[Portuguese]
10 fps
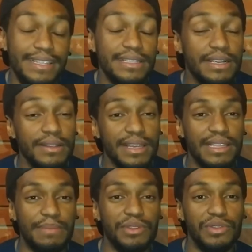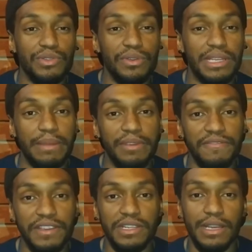Tá certo que a trama do Sonic é meio
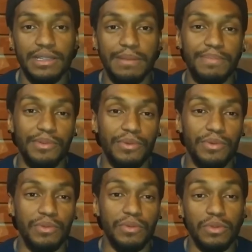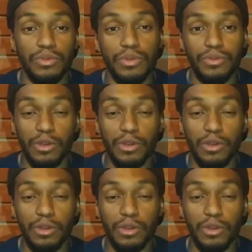fechada pro Dr.